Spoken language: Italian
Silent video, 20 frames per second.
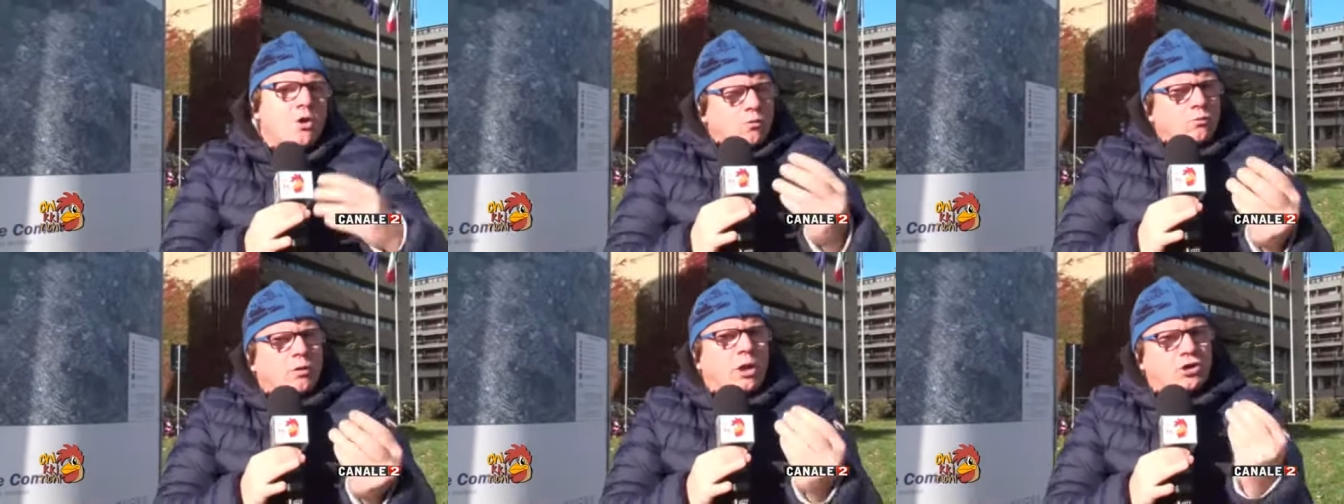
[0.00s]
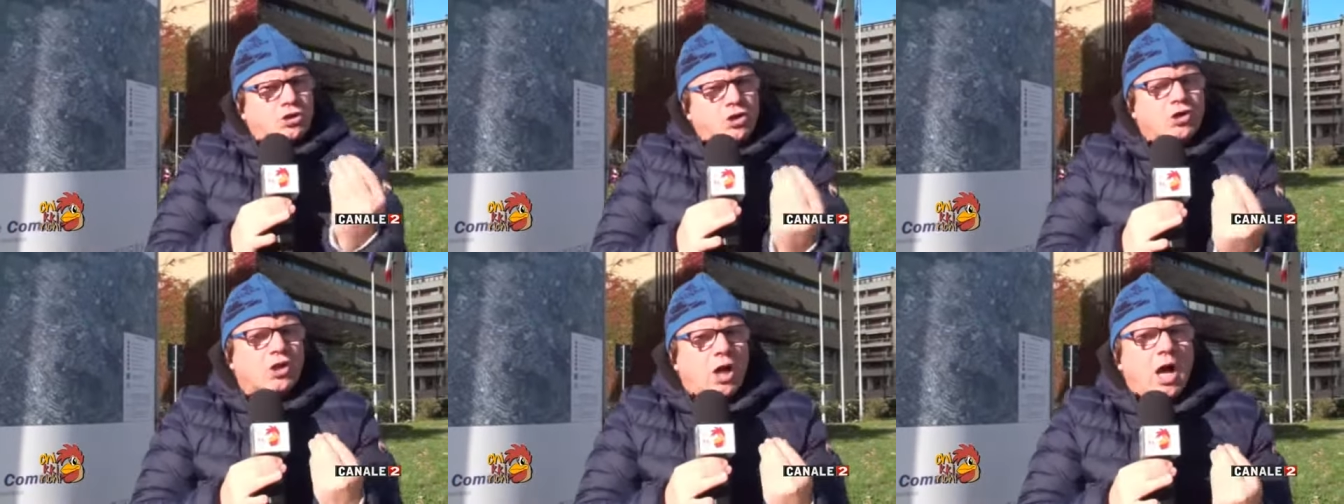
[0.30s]

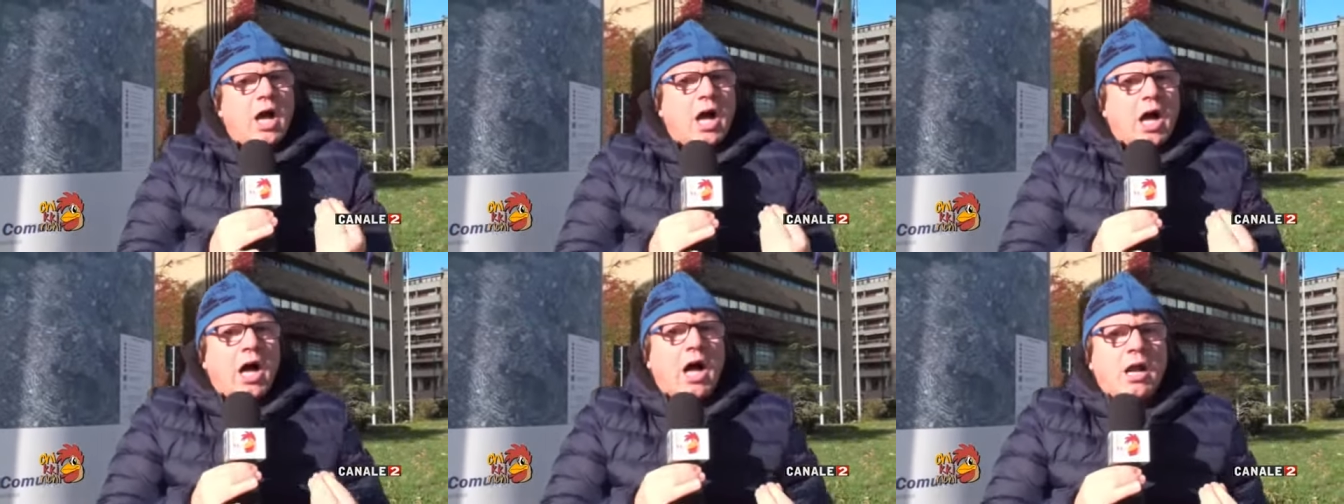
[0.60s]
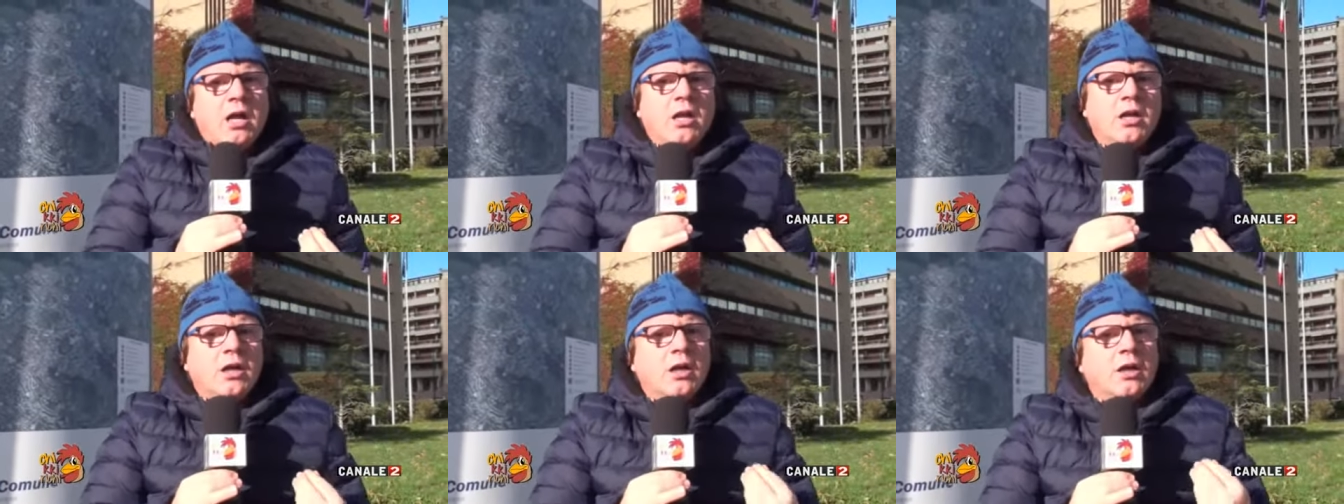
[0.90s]
una
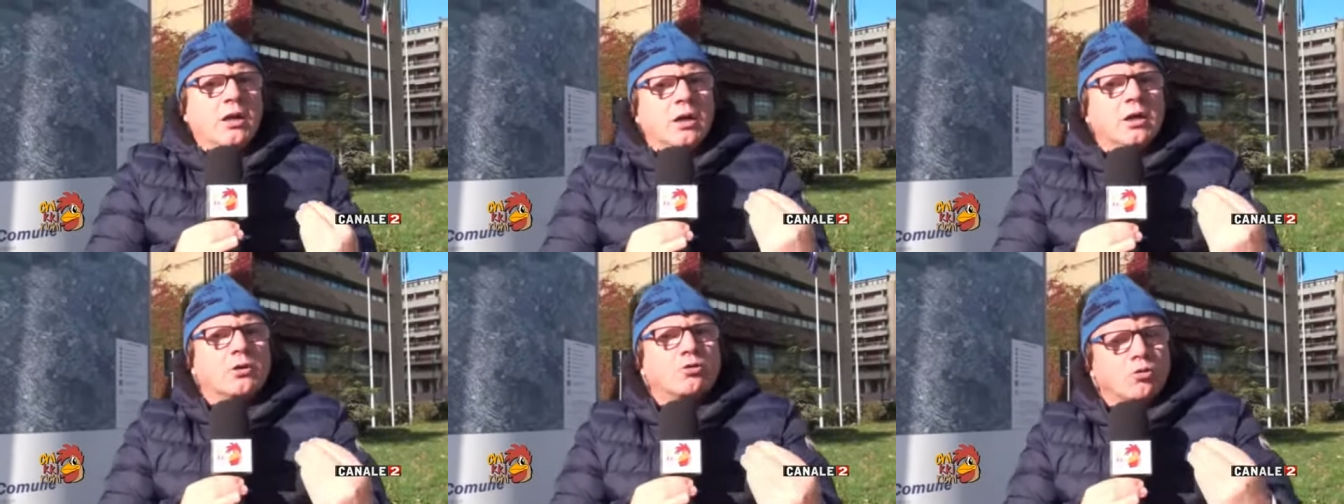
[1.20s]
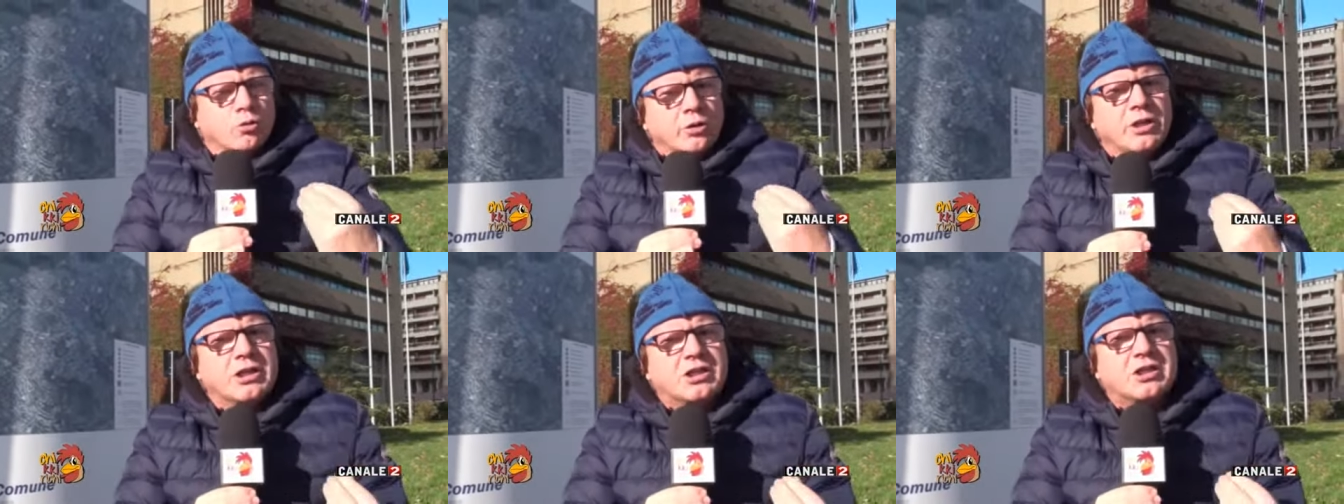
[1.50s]
città eh,
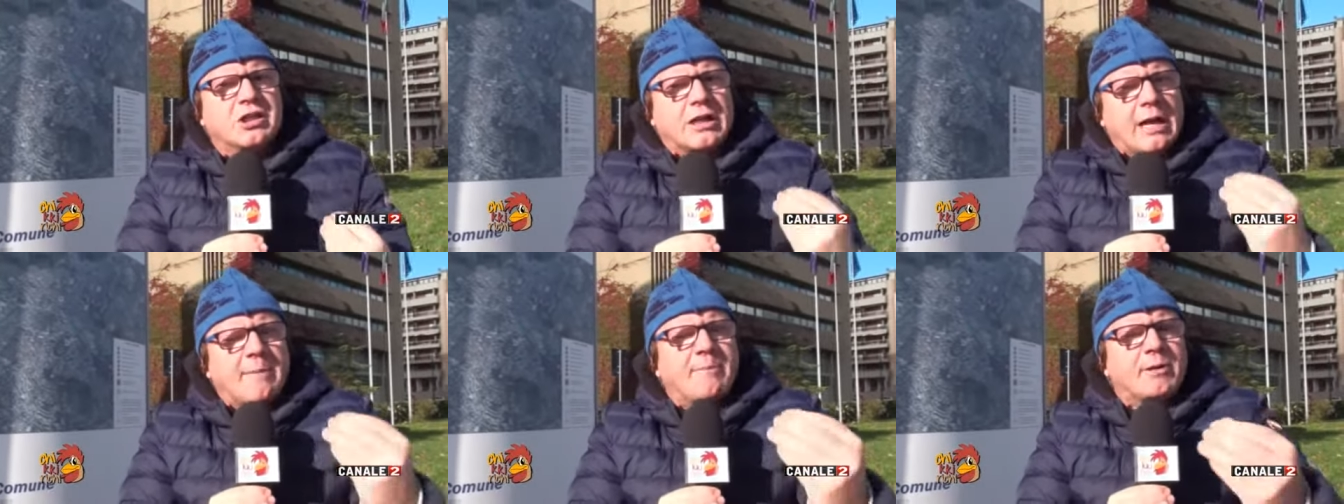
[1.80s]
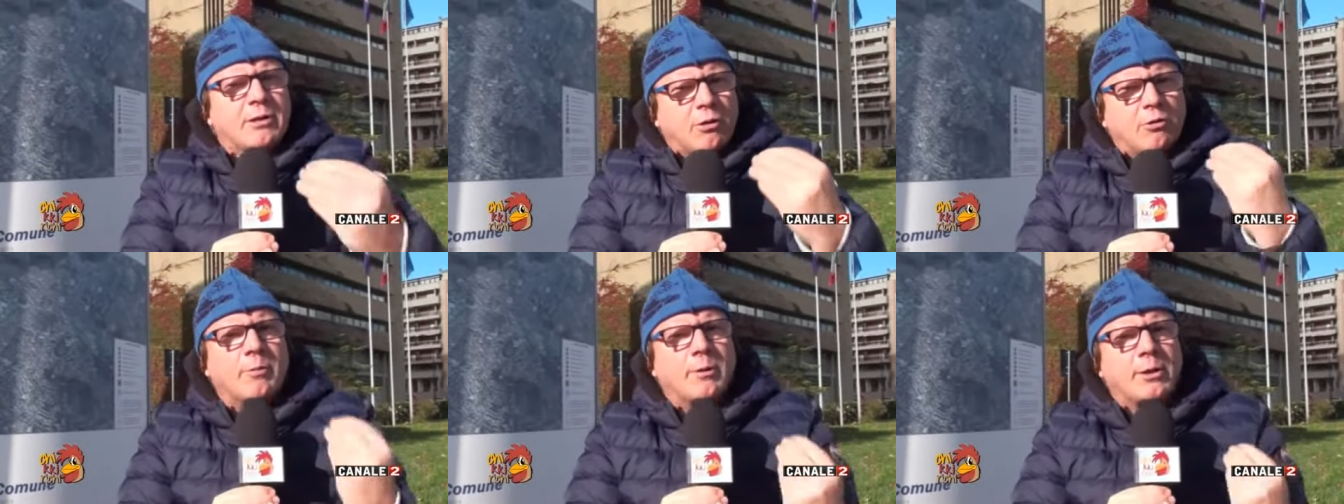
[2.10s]
turistica,
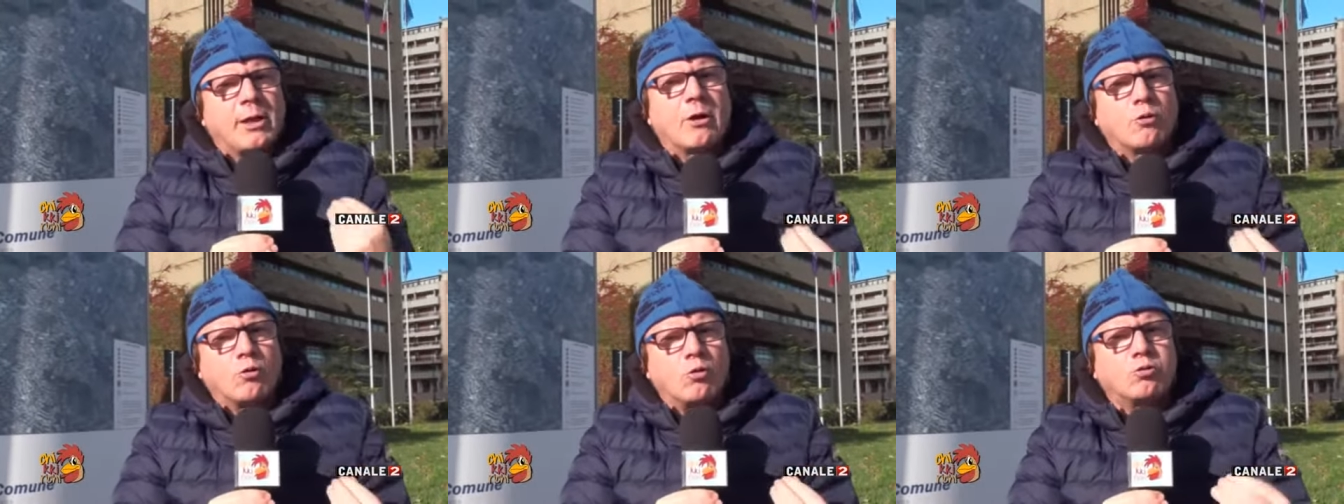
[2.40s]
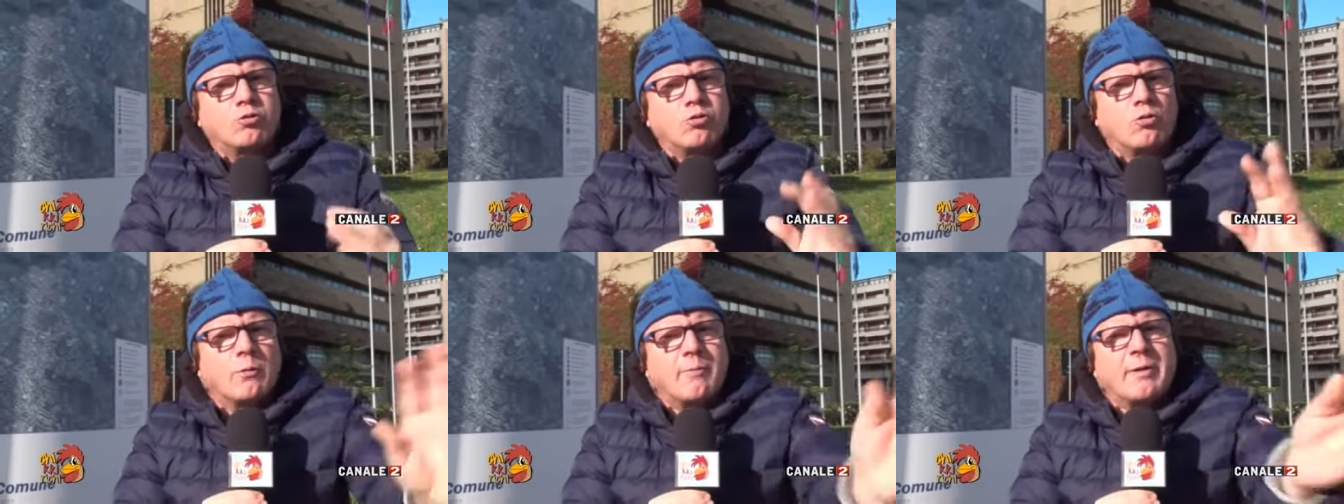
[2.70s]
capitale per la
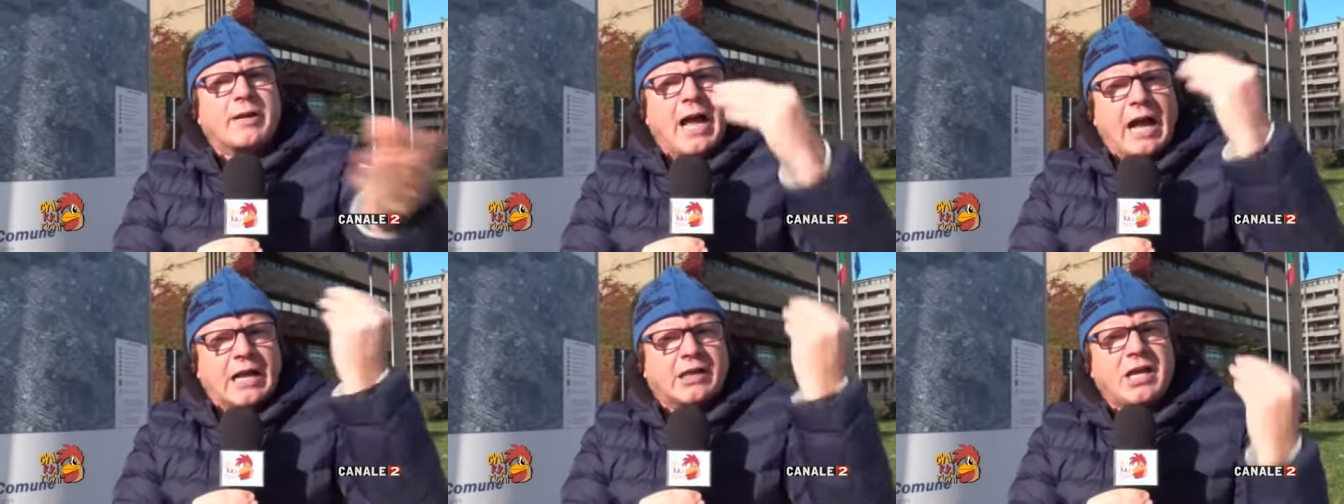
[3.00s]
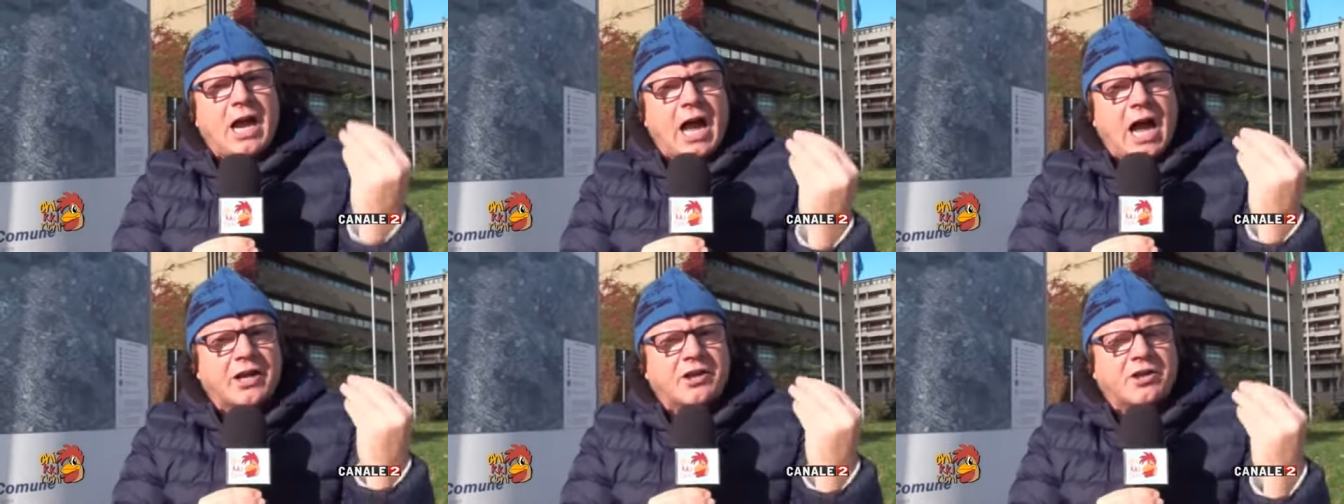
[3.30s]
cultura, mica a
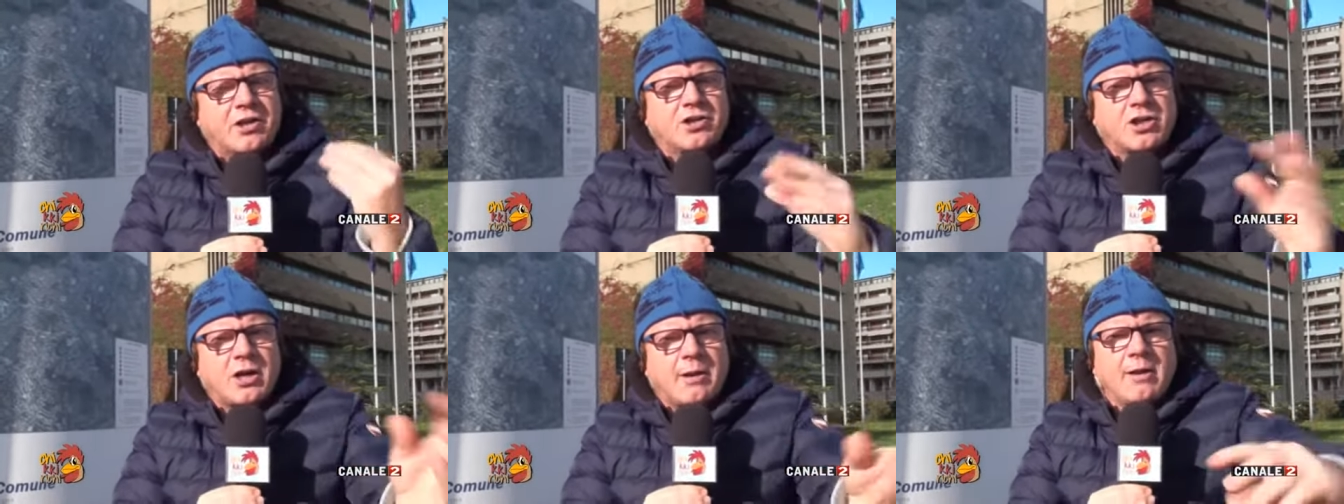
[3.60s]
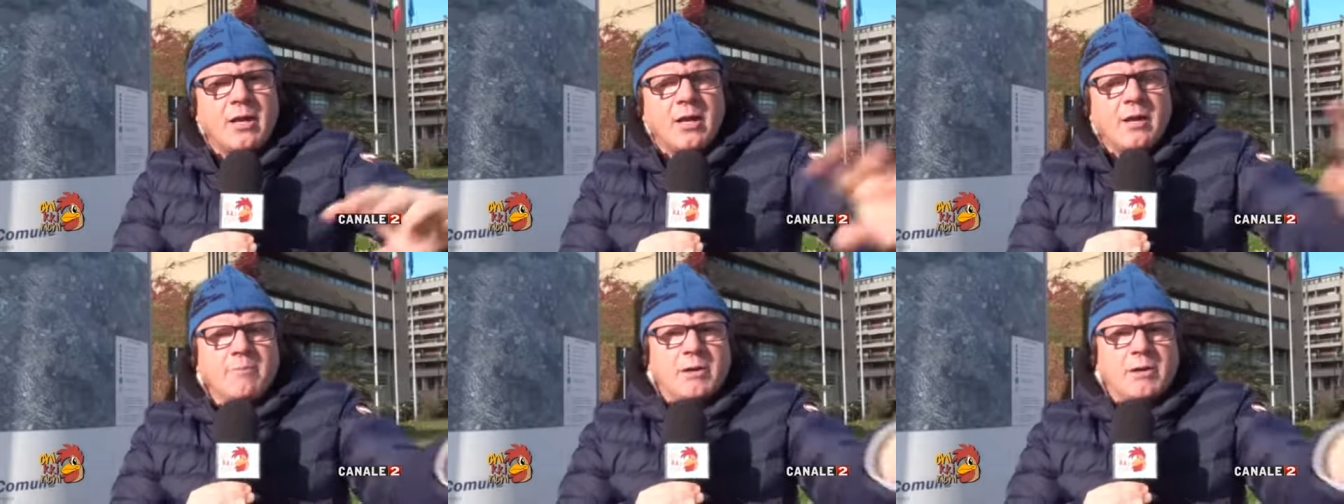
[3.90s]
chiacchiere, cioè,